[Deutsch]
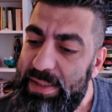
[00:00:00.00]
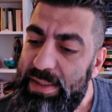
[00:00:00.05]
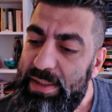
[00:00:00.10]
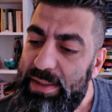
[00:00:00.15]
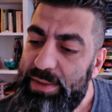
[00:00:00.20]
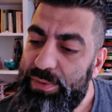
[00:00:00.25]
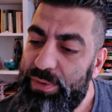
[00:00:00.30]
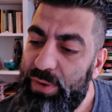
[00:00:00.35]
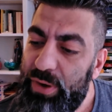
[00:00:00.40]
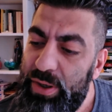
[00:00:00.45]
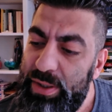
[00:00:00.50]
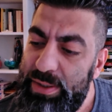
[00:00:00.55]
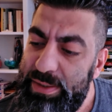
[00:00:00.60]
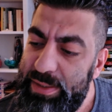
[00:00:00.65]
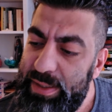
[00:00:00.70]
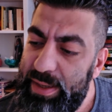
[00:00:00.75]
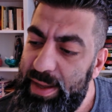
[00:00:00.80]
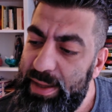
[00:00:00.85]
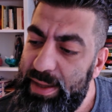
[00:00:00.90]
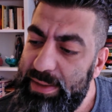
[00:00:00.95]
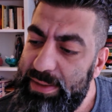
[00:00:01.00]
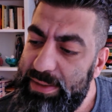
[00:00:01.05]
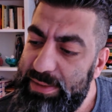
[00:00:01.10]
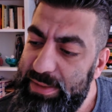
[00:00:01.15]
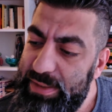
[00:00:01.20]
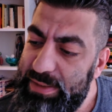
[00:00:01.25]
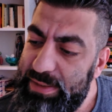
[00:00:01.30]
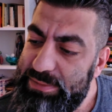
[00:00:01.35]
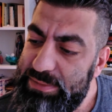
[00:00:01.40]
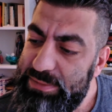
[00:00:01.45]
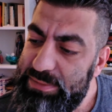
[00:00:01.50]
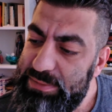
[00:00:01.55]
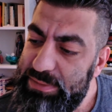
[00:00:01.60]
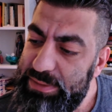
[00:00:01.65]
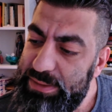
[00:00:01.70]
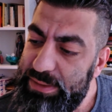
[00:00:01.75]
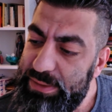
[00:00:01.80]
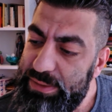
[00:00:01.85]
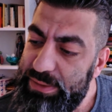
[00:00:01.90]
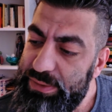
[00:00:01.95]
Neun Jahre, dachte sie.
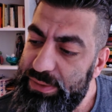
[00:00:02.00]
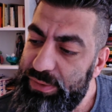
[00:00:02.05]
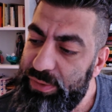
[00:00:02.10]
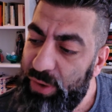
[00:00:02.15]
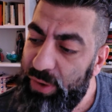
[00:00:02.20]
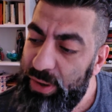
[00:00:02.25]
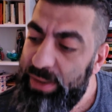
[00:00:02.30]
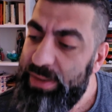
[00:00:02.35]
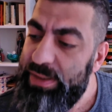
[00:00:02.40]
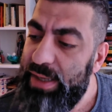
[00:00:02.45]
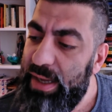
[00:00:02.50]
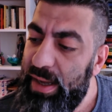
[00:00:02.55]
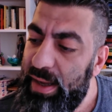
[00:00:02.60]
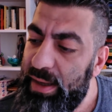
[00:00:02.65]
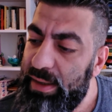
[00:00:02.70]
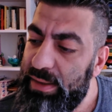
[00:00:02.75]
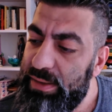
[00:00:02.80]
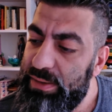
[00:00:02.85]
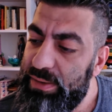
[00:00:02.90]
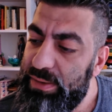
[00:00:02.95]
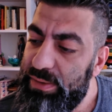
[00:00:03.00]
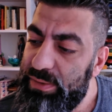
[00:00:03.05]
Neun Jahre.